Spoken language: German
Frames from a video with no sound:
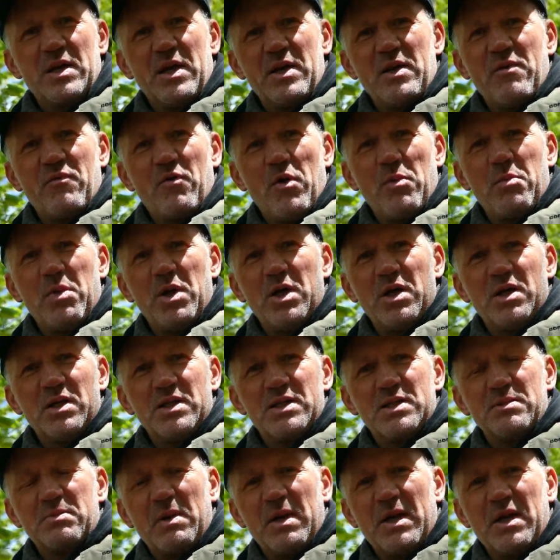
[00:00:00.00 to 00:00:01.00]
kleine Wobbler,
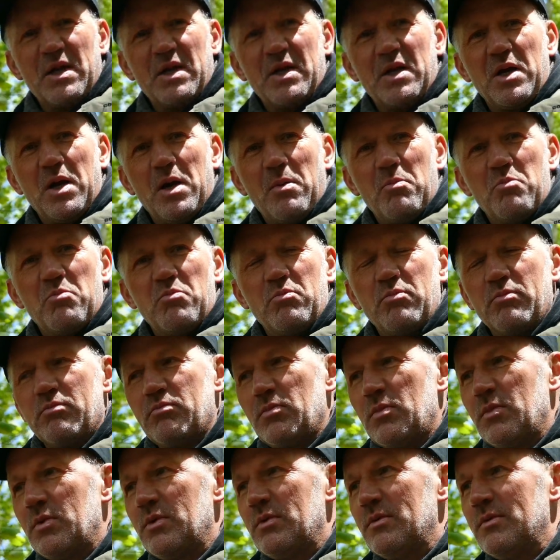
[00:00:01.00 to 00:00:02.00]
2-3 Gramm,
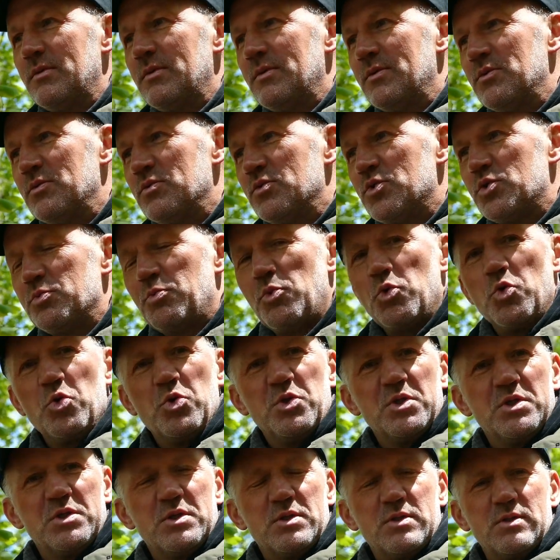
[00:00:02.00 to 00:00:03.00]

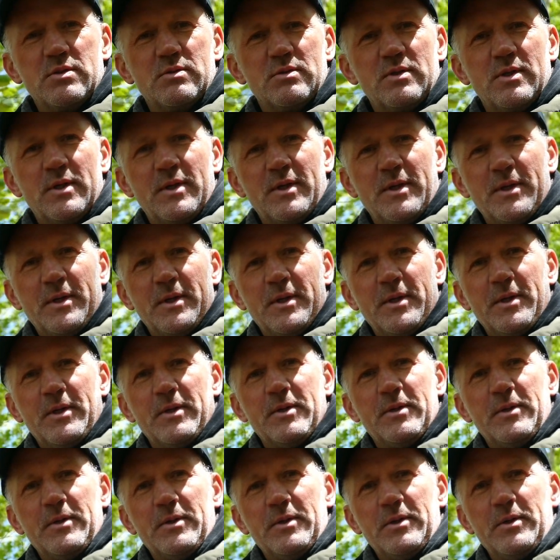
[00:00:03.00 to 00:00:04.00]
Spoons,
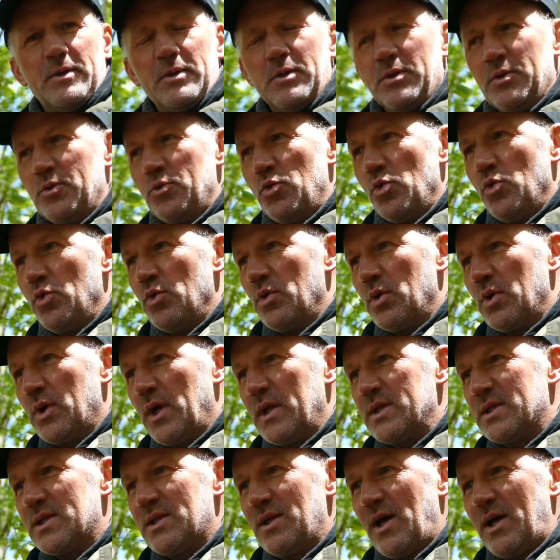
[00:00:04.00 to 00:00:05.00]
äh,
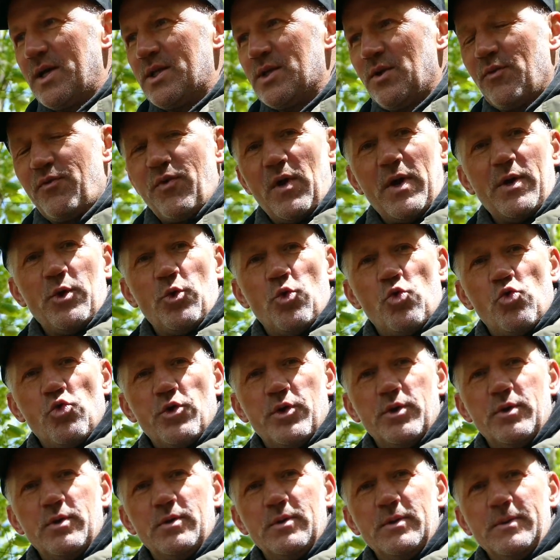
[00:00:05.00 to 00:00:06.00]
ganz leichte, feine
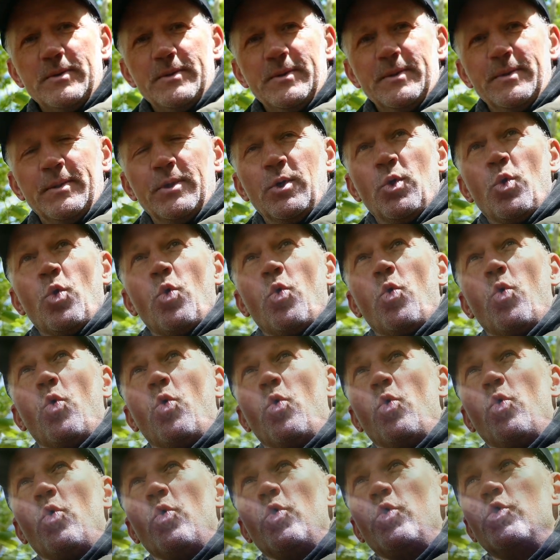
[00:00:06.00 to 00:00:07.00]
Routen.
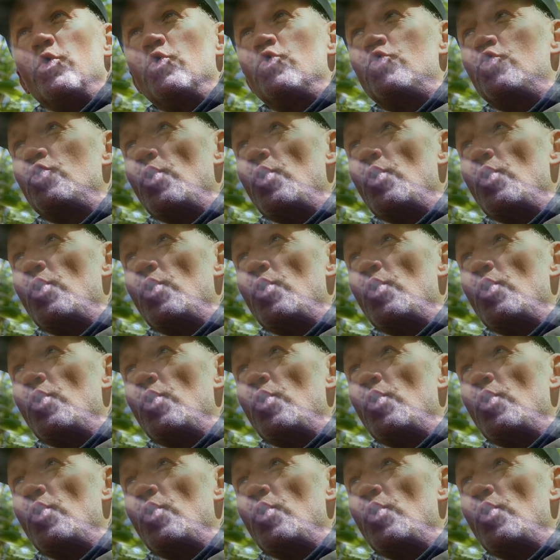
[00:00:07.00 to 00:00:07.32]
Und